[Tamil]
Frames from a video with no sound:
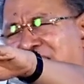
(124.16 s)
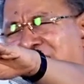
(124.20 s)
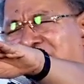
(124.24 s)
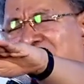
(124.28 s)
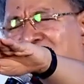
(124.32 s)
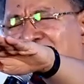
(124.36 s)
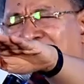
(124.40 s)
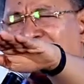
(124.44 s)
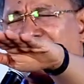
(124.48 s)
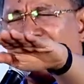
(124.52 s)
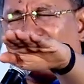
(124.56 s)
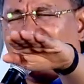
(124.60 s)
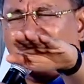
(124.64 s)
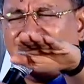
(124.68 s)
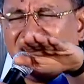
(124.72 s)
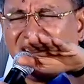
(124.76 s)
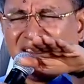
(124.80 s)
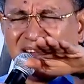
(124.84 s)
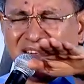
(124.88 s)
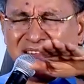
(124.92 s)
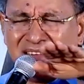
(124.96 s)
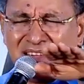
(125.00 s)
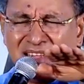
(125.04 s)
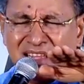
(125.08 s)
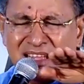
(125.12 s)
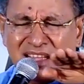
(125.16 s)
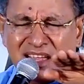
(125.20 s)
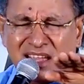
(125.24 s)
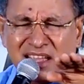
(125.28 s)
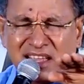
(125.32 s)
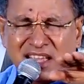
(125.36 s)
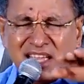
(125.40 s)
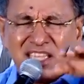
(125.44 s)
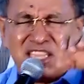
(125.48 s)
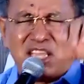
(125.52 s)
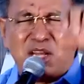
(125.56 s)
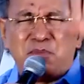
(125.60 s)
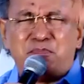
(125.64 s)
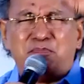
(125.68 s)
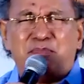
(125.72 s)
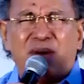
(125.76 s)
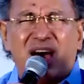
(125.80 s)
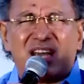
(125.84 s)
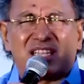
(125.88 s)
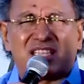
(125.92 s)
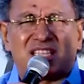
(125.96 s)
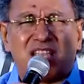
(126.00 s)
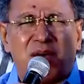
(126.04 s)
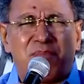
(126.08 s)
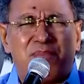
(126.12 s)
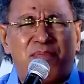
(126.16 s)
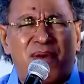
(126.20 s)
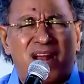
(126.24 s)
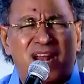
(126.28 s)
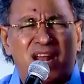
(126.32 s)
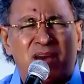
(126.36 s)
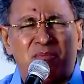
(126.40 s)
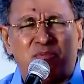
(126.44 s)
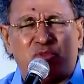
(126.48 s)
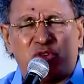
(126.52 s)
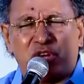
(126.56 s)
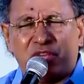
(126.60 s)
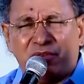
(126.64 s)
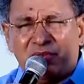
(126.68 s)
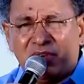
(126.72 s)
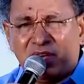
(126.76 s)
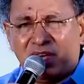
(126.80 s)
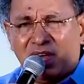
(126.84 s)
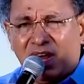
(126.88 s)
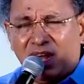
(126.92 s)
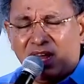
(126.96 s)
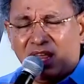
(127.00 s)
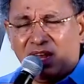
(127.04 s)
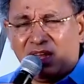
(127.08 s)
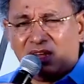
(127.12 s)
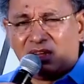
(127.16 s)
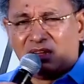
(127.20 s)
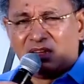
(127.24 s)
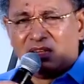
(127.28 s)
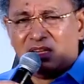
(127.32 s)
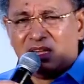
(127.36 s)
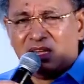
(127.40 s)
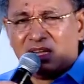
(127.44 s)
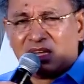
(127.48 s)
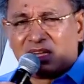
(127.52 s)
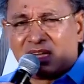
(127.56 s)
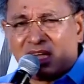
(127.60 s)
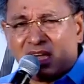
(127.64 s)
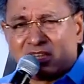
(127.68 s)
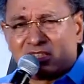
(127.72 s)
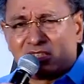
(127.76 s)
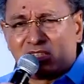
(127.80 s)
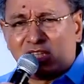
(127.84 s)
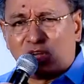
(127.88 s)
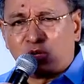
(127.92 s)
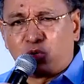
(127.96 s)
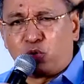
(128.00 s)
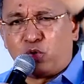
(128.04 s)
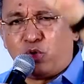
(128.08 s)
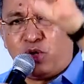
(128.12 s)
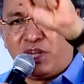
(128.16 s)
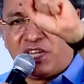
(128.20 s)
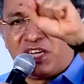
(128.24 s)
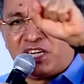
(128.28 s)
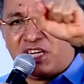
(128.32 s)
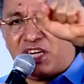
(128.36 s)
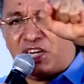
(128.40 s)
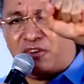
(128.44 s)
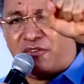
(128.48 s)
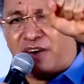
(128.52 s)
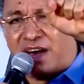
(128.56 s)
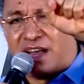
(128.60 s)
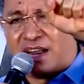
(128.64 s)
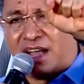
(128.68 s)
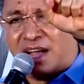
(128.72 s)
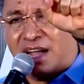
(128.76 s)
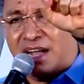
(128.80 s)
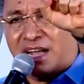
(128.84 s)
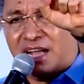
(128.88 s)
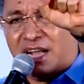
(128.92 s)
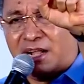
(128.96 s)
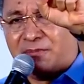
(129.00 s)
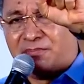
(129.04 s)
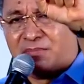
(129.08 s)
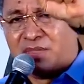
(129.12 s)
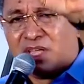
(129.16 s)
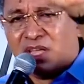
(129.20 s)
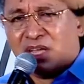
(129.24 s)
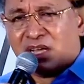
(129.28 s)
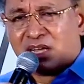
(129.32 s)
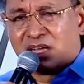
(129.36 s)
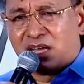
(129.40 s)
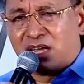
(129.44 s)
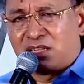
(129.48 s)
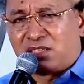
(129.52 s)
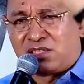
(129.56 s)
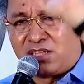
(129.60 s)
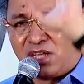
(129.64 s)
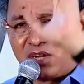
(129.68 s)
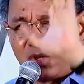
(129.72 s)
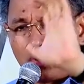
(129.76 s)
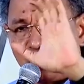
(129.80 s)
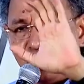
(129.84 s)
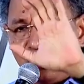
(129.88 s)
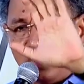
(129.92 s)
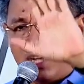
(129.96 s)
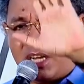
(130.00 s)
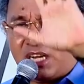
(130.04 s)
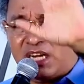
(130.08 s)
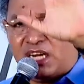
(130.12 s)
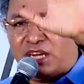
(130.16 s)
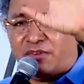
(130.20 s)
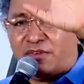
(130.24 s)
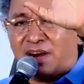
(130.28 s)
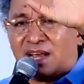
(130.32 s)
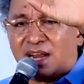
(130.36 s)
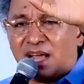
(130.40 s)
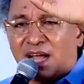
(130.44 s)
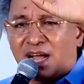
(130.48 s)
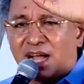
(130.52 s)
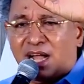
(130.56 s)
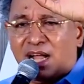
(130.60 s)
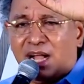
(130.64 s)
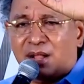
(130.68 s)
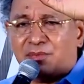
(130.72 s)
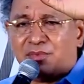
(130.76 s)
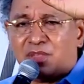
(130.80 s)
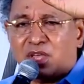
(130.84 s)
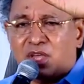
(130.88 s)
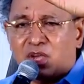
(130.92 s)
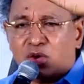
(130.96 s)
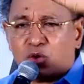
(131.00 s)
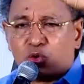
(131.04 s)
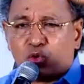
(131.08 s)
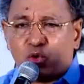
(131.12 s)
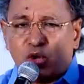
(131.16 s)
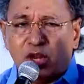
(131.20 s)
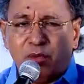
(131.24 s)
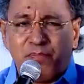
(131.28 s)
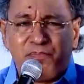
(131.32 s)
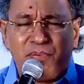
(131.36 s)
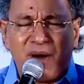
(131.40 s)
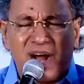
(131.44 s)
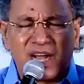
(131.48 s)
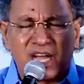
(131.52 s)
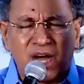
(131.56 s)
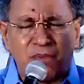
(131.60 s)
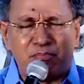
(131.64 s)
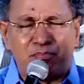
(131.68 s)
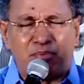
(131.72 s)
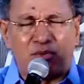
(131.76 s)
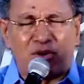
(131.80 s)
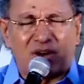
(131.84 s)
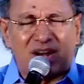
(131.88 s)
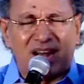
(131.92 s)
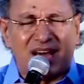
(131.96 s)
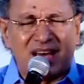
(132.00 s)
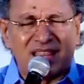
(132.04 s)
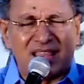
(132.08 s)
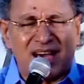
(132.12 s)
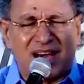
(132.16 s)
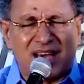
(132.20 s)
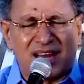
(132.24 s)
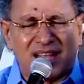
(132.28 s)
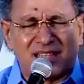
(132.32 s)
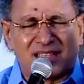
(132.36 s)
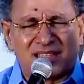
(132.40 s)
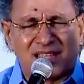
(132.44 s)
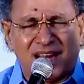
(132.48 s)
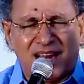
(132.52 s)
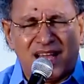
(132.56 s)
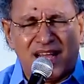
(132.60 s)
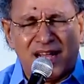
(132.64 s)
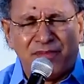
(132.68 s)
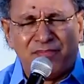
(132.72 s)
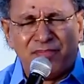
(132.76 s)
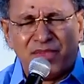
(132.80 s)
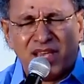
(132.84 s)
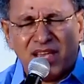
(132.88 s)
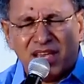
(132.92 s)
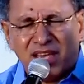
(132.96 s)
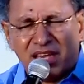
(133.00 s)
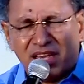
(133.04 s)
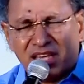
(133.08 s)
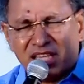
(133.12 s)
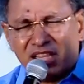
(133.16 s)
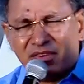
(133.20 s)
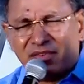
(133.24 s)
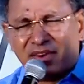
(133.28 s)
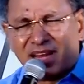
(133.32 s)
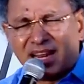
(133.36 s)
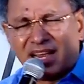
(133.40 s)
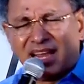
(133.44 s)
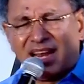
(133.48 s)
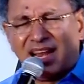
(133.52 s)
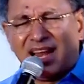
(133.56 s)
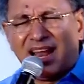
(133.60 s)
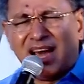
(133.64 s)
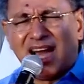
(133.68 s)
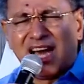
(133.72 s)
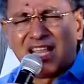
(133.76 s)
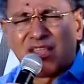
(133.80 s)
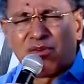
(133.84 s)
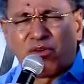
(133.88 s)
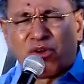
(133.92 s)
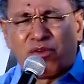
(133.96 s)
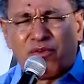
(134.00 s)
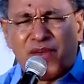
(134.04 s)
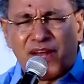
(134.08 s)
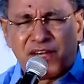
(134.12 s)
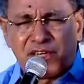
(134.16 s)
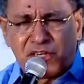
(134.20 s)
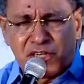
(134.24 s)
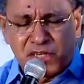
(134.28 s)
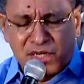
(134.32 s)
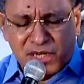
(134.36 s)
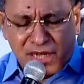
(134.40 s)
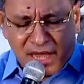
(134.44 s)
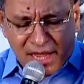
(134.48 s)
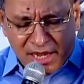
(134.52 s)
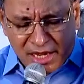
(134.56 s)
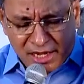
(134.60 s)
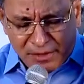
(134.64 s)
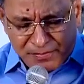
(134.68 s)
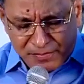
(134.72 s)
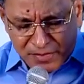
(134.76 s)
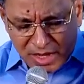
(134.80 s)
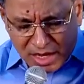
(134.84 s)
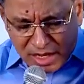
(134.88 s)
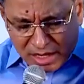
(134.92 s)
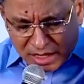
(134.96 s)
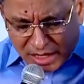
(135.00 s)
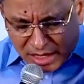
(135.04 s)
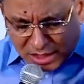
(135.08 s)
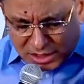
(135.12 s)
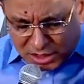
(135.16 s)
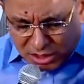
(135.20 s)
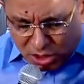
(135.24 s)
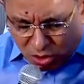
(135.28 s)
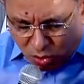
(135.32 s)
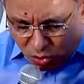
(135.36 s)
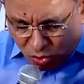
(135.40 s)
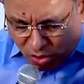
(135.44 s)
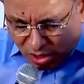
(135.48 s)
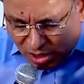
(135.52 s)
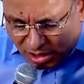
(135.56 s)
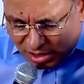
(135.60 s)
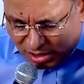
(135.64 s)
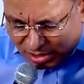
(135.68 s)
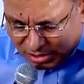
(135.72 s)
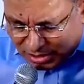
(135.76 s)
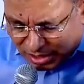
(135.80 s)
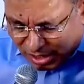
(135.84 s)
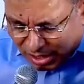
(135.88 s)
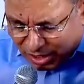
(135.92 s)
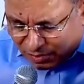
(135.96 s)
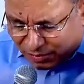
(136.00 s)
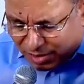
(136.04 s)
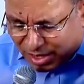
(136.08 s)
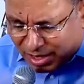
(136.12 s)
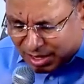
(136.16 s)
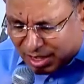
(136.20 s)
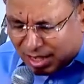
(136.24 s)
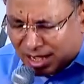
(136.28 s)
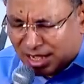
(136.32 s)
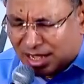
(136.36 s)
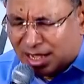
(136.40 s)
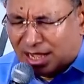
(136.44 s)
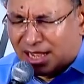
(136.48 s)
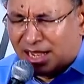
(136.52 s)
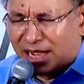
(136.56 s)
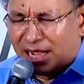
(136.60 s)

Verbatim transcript: நிலைகளில் எதிர்பார்த்த பல முடிவுகளில் கர்த்தர் குறுக்கிடுவாராக கர்த்தர் குறுக்கிடுவாராக குறிப்பாக பொருளாதாரத்தில் இதுவரை இல்லாத ஒரு வெற்றியை கர்த்தர் உங்களுக்கு தருவாராக